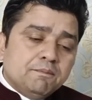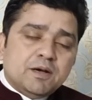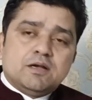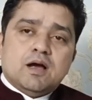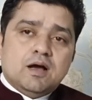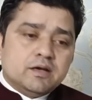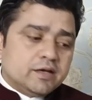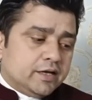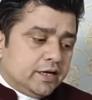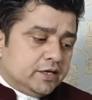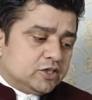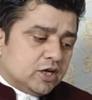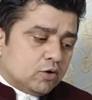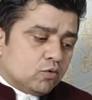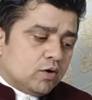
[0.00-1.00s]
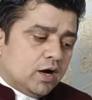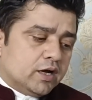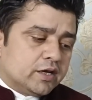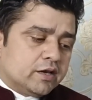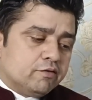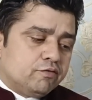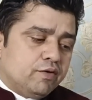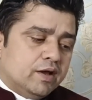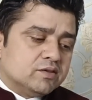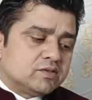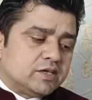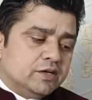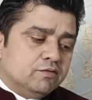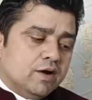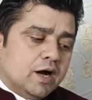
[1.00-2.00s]
पठान के शाहरुख खान के
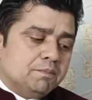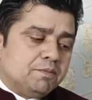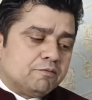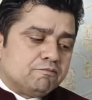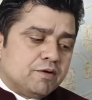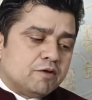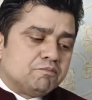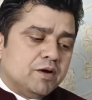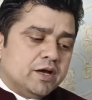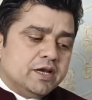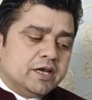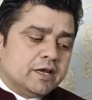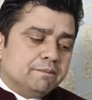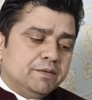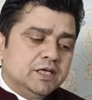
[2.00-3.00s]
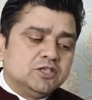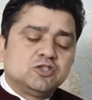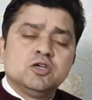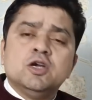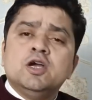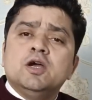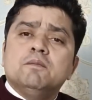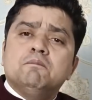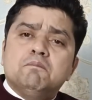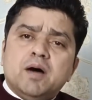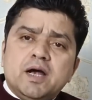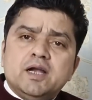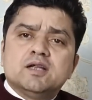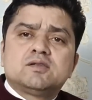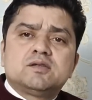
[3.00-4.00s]
फैंस ने वहाँ पर बर्फबारी के बीच
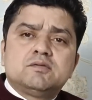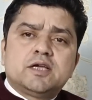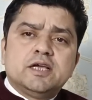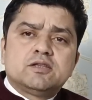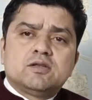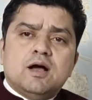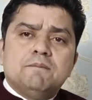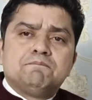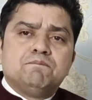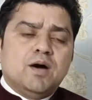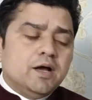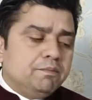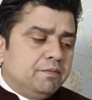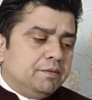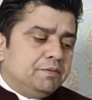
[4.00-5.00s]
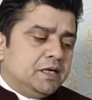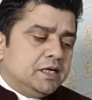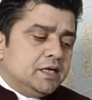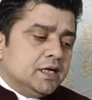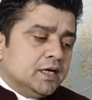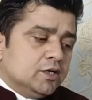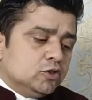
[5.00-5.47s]
माइनस के तापमान में भी